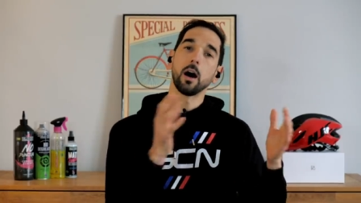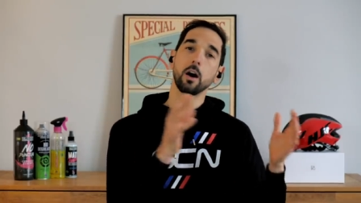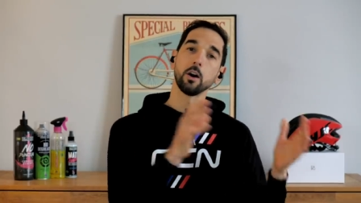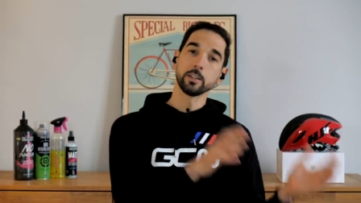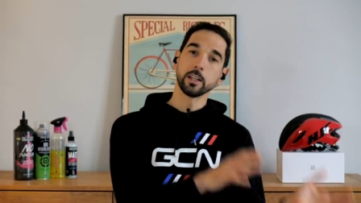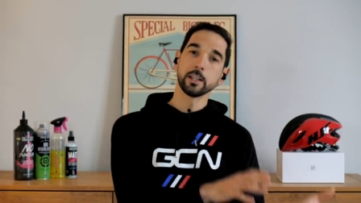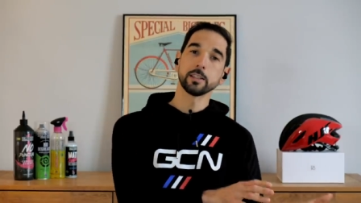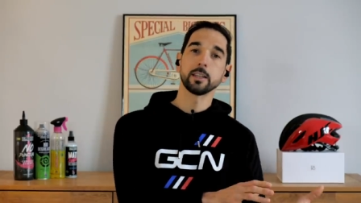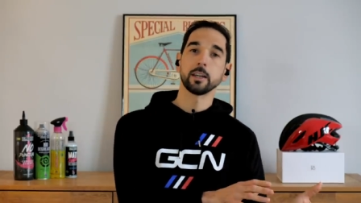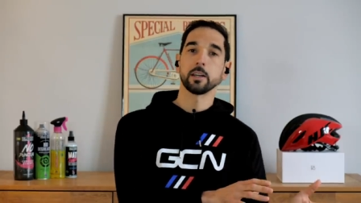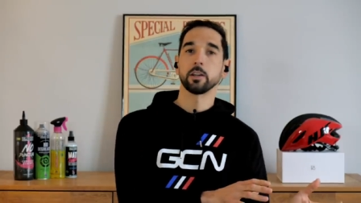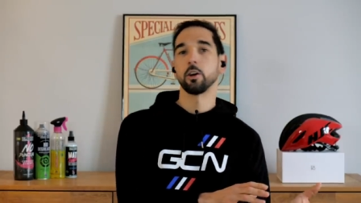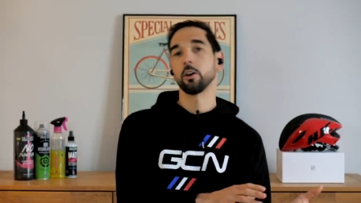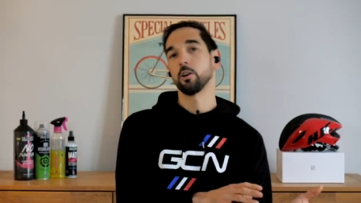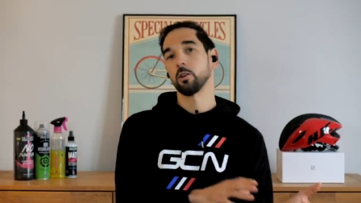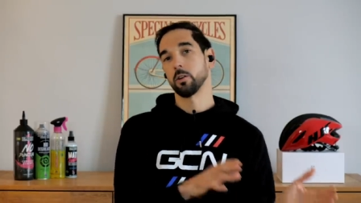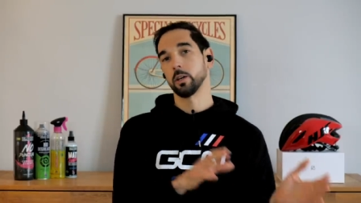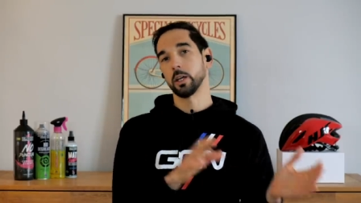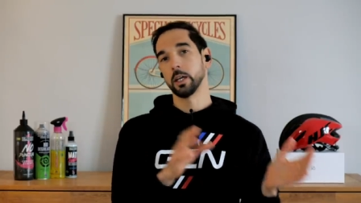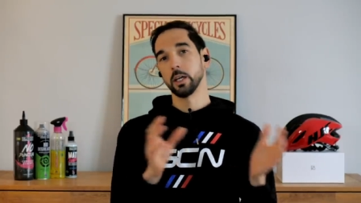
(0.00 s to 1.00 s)
en
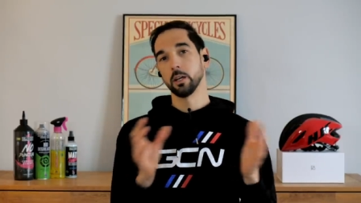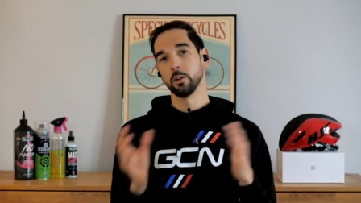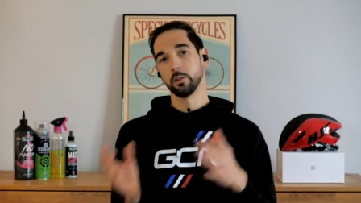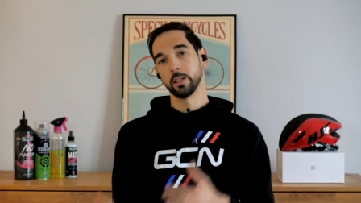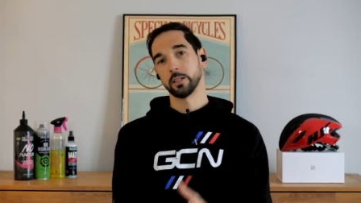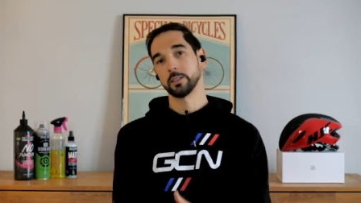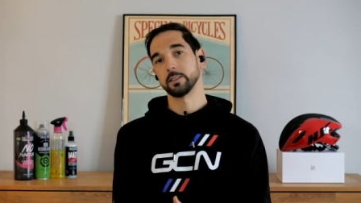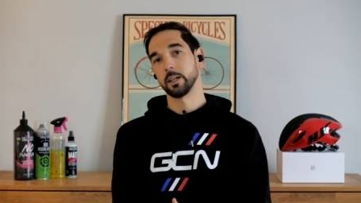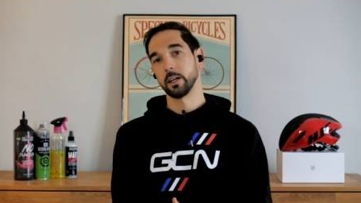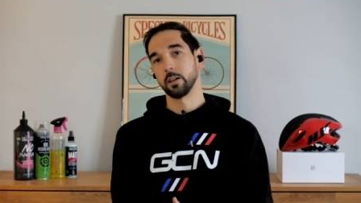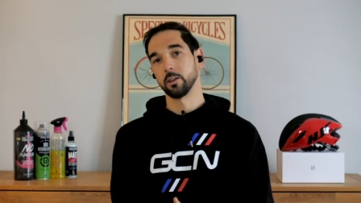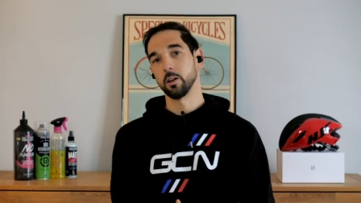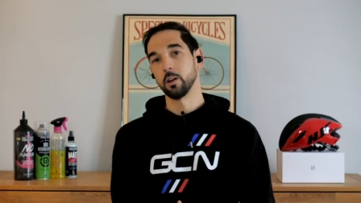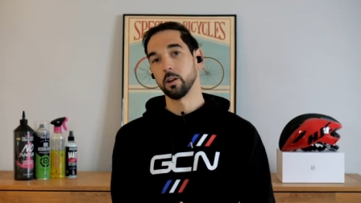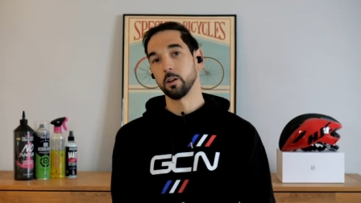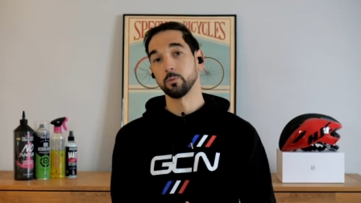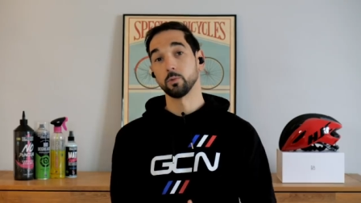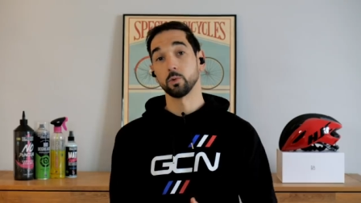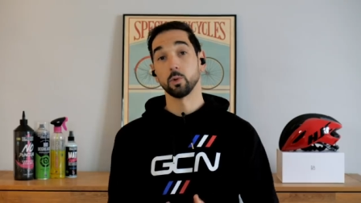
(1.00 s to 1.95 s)
intérieur et en extérieur.